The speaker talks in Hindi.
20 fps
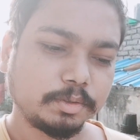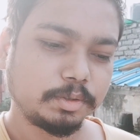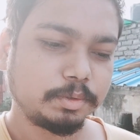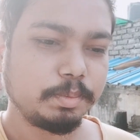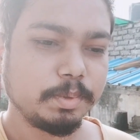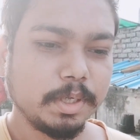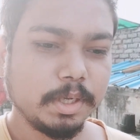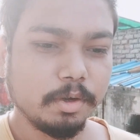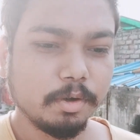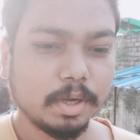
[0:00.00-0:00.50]

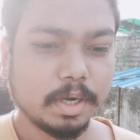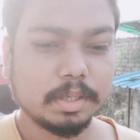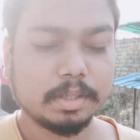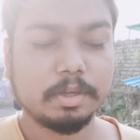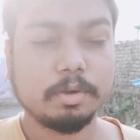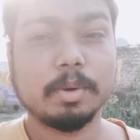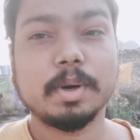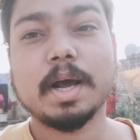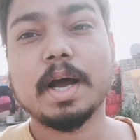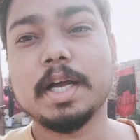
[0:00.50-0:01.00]
कुछ भी नहीं हो रहा
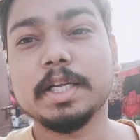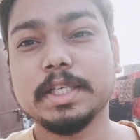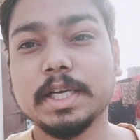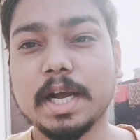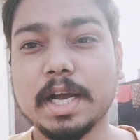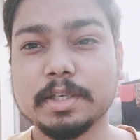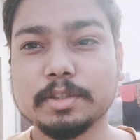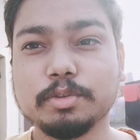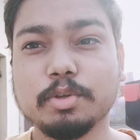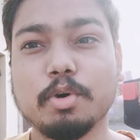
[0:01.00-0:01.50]
था और आज
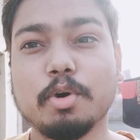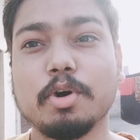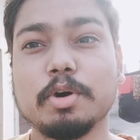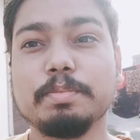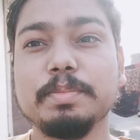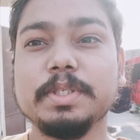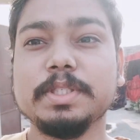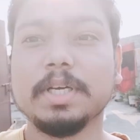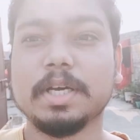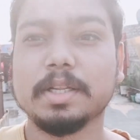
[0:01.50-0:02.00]
आज तो और
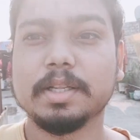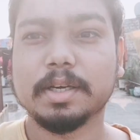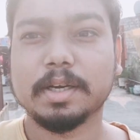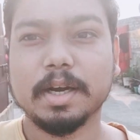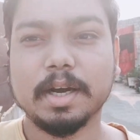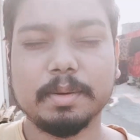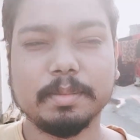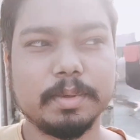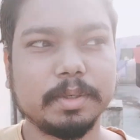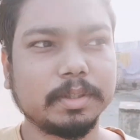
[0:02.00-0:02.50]
भी ज़्यादा
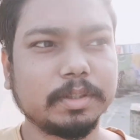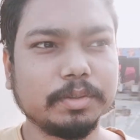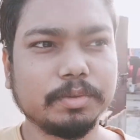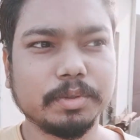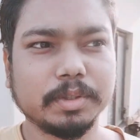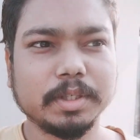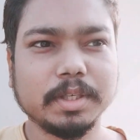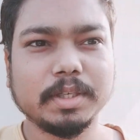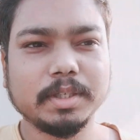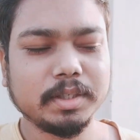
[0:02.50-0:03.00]
काम है
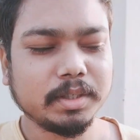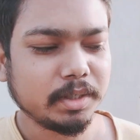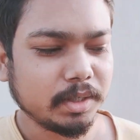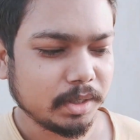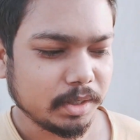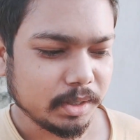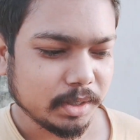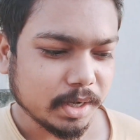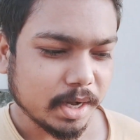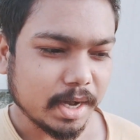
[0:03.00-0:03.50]
क्योंकि
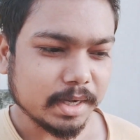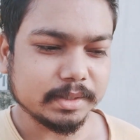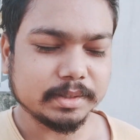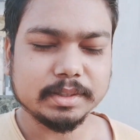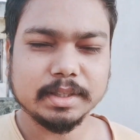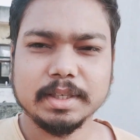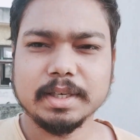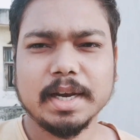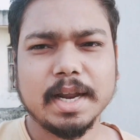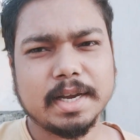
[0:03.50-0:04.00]

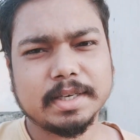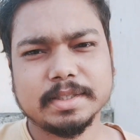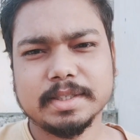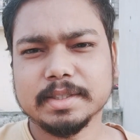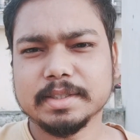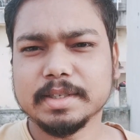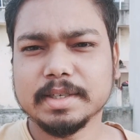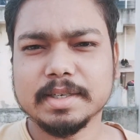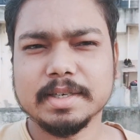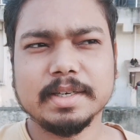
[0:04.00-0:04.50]
आज लास्ट
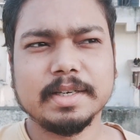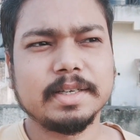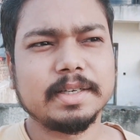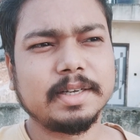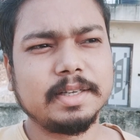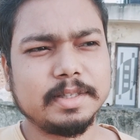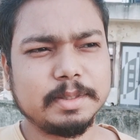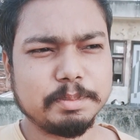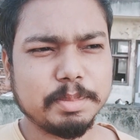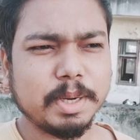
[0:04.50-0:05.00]
सैटरडे
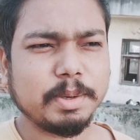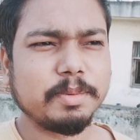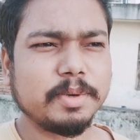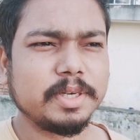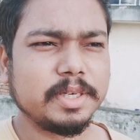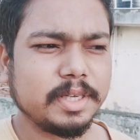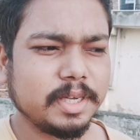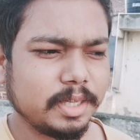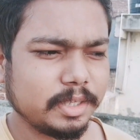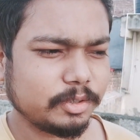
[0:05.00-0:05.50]
कल
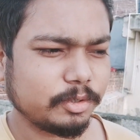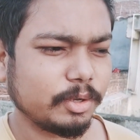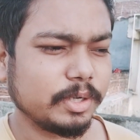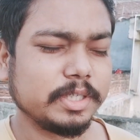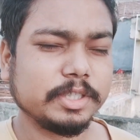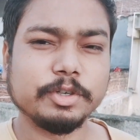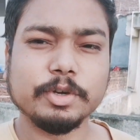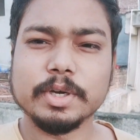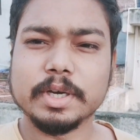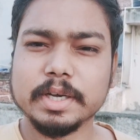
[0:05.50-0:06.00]
दीपावली है तो
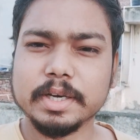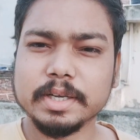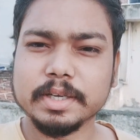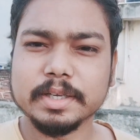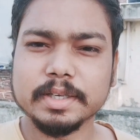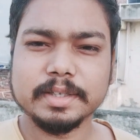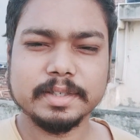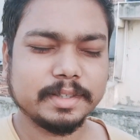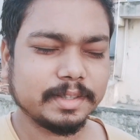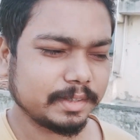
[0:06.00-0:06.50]
एंजॉय
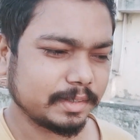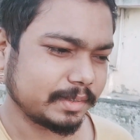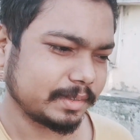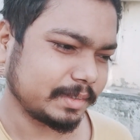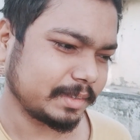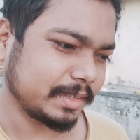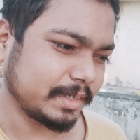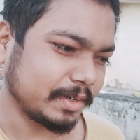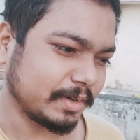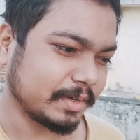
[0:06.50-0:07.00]
करेंगे
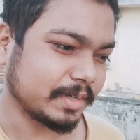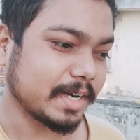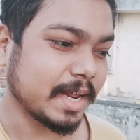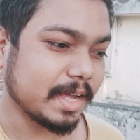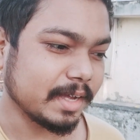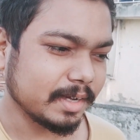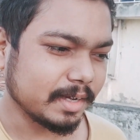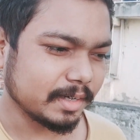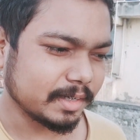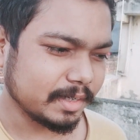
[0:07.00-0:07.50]
और
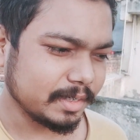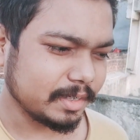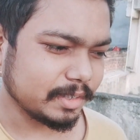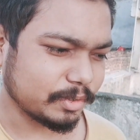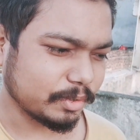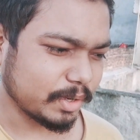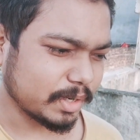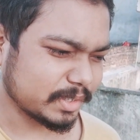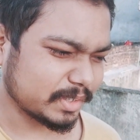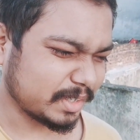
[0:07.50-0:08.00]
टाइगर के लिए
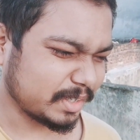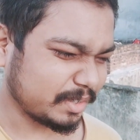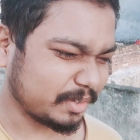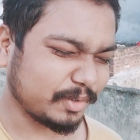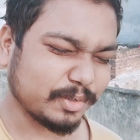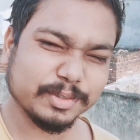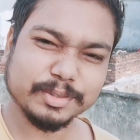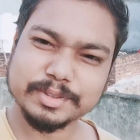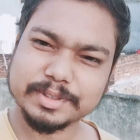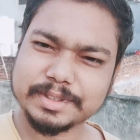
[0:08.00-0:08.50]
थोड़ा सा
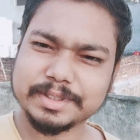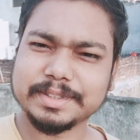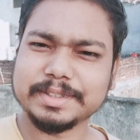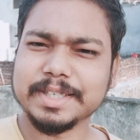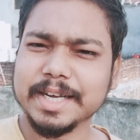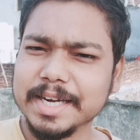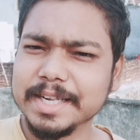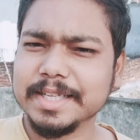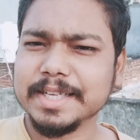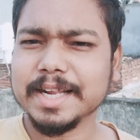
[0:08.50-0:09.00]
और कुछ
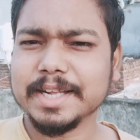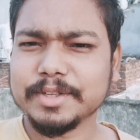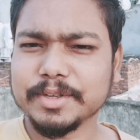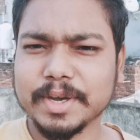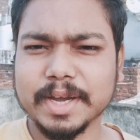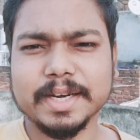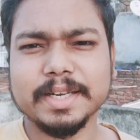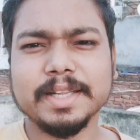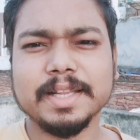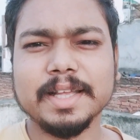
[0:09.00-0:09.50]
खरीदना है तो
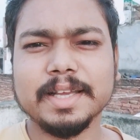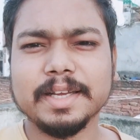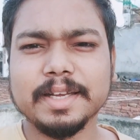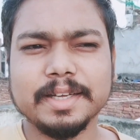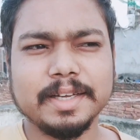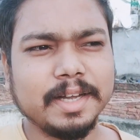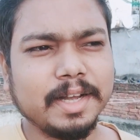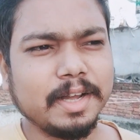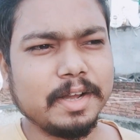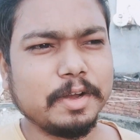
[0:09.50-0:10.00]
खरीद
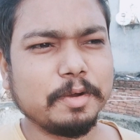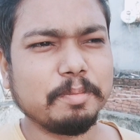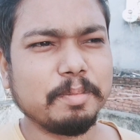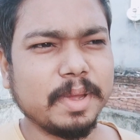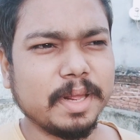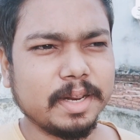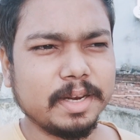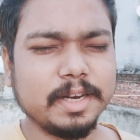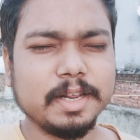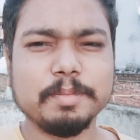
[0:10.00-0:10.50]
लेंगे
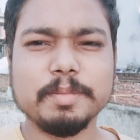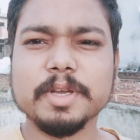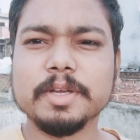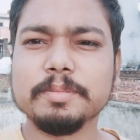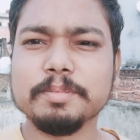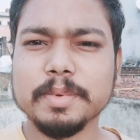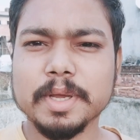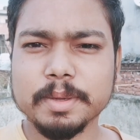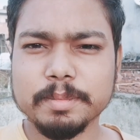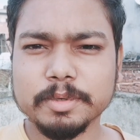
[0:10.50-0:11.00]
मेरे लिए मैं
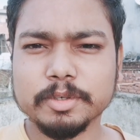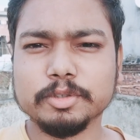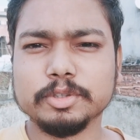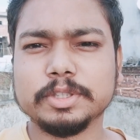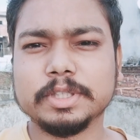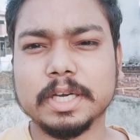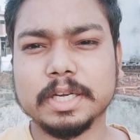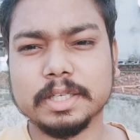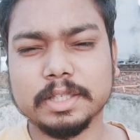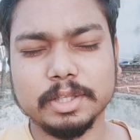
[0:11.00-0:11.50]
मैं भी
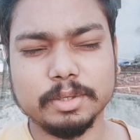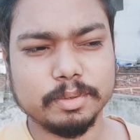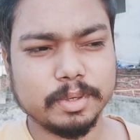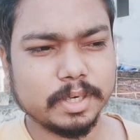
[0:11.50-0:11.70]
कुछ खरीद